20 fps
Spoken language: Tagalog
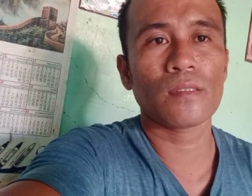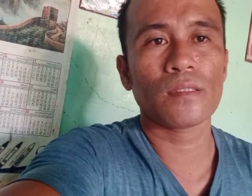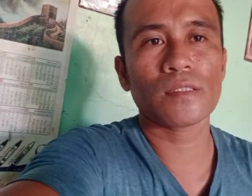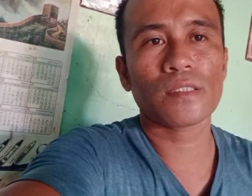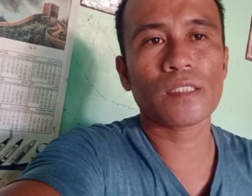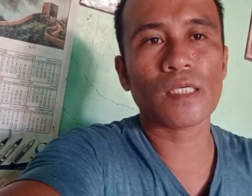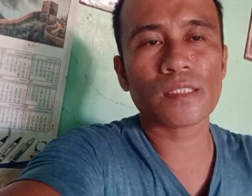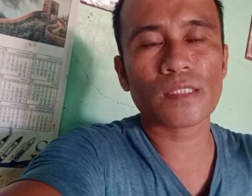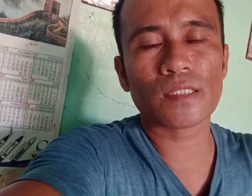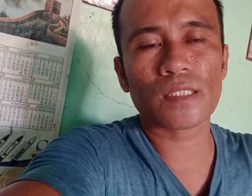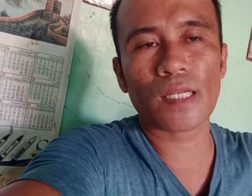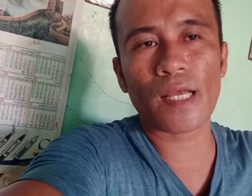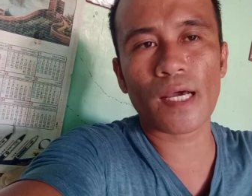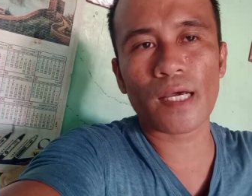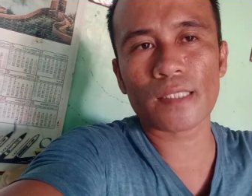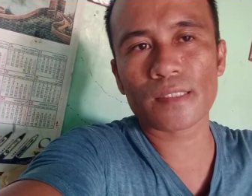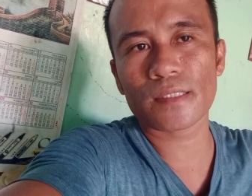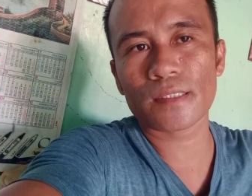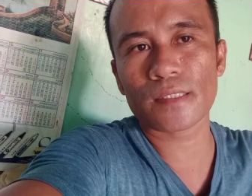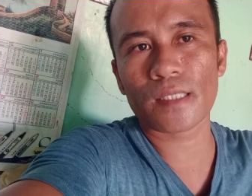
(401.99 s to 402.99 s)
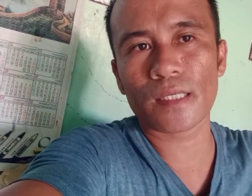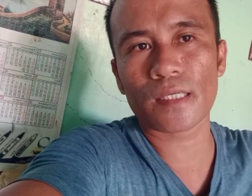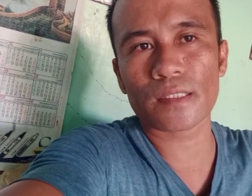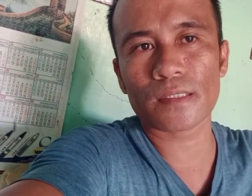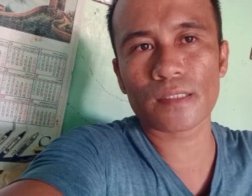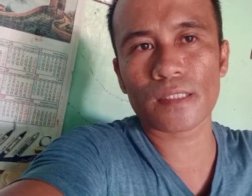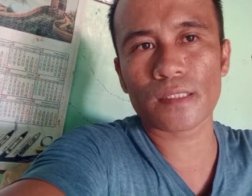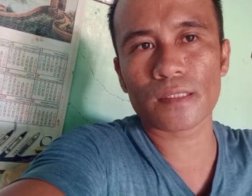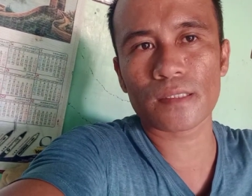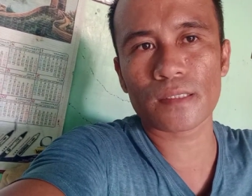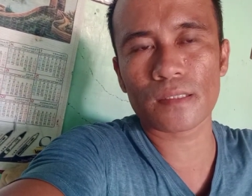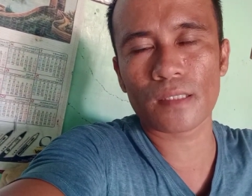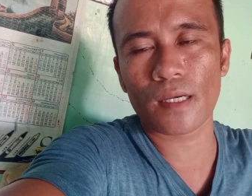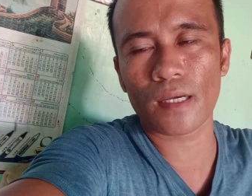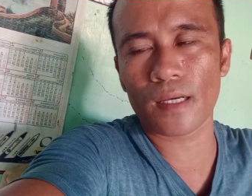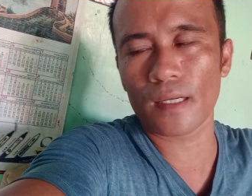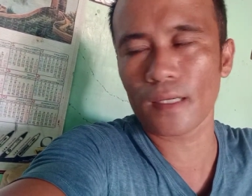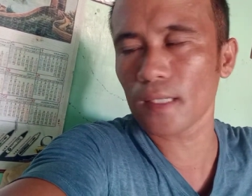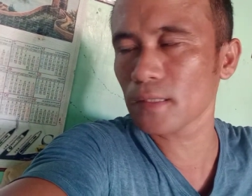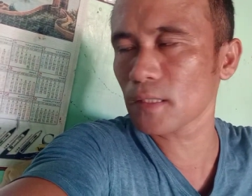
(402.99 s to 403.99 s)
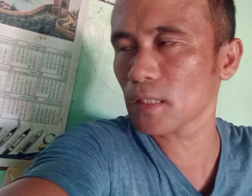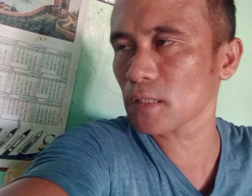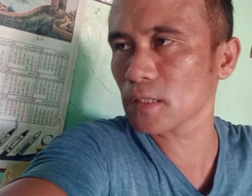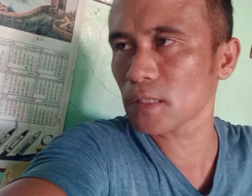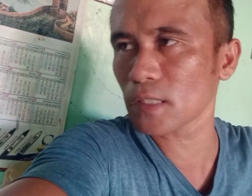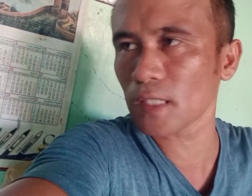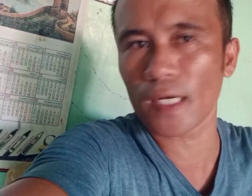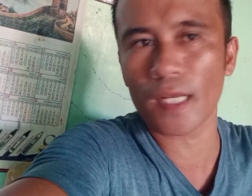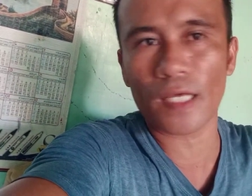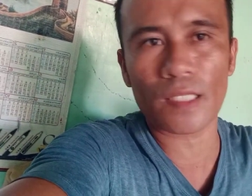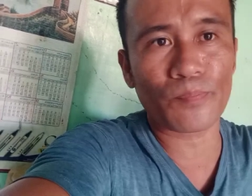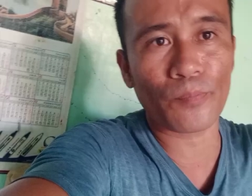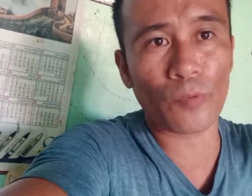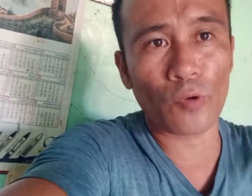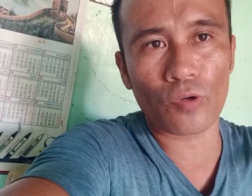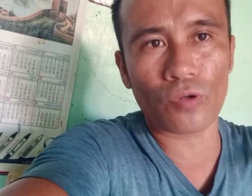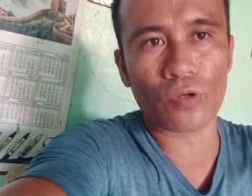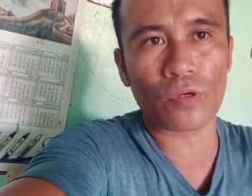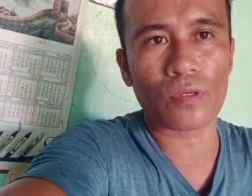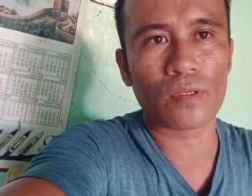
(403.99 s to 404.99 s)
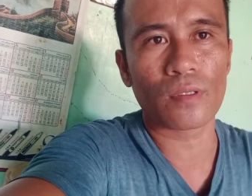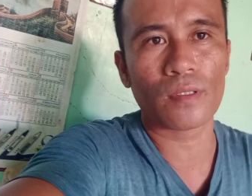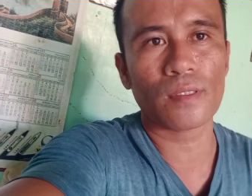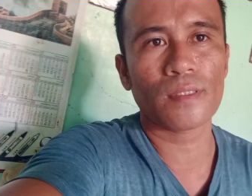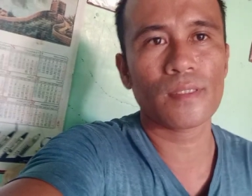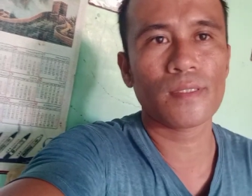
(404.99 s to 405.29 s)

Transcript: Dyan sa lot 30, uh, lot lot 4.